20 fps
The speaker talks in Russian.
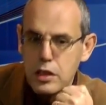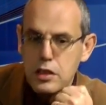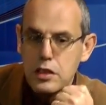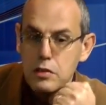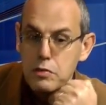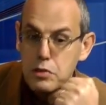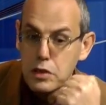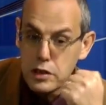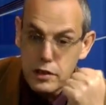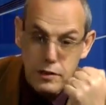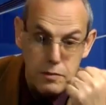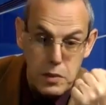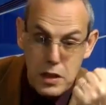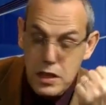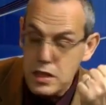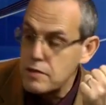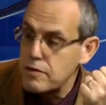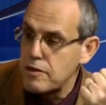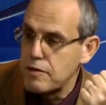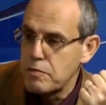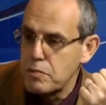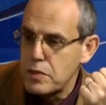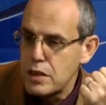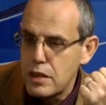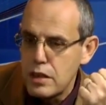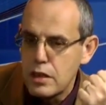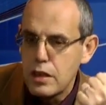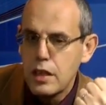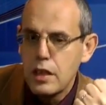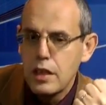И сегодня, в принципе, в
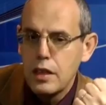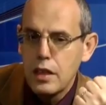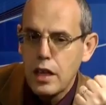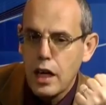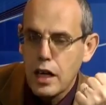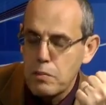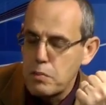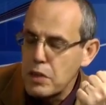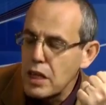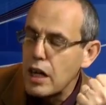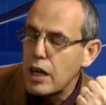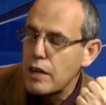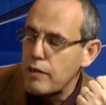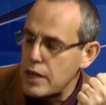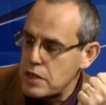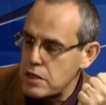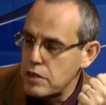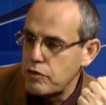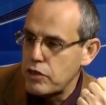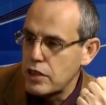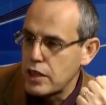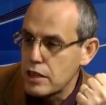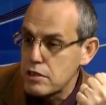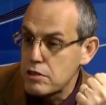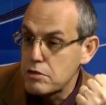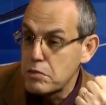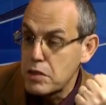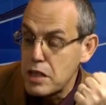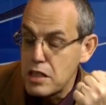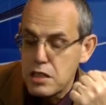мире, мир охвачен
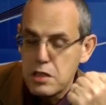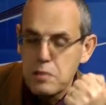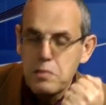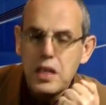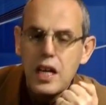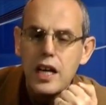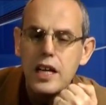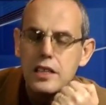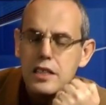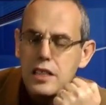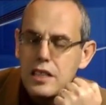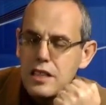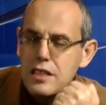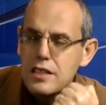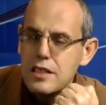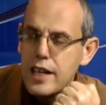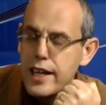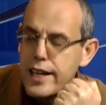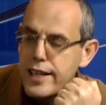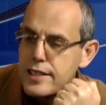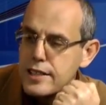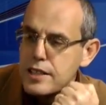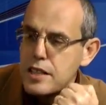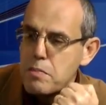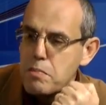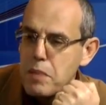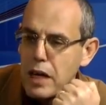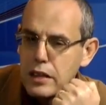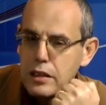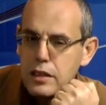финансовым кризисом. Ни один израильский
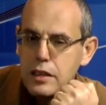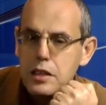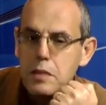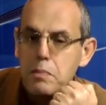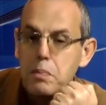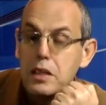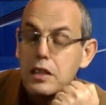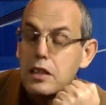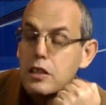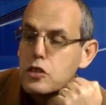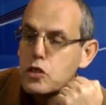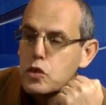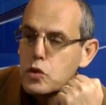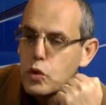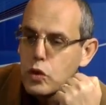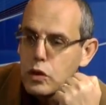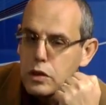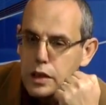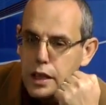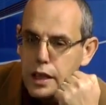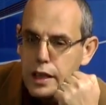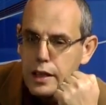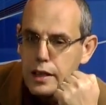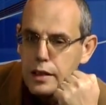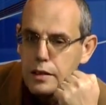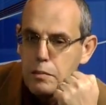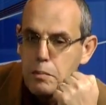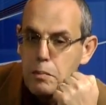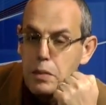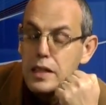банк не подошел
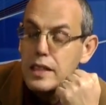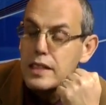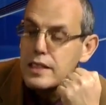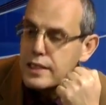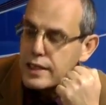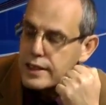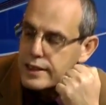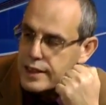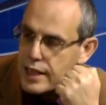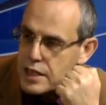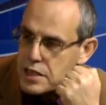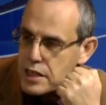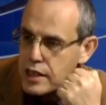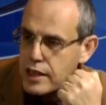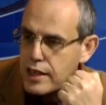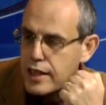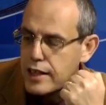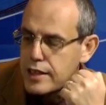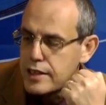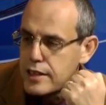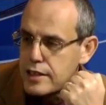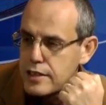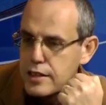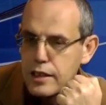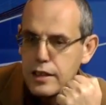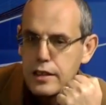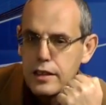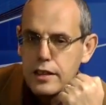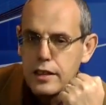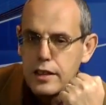близко даже к
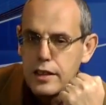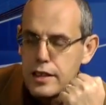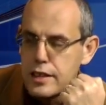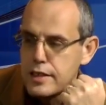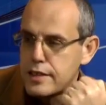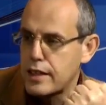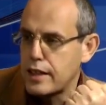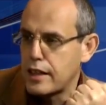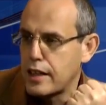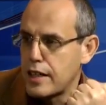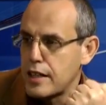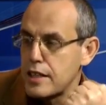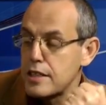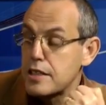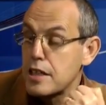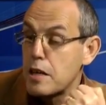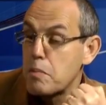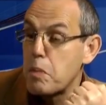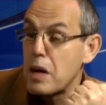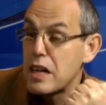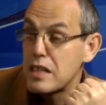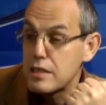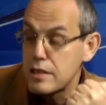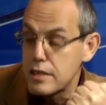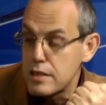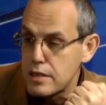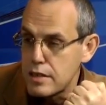границе риска, границе опасности.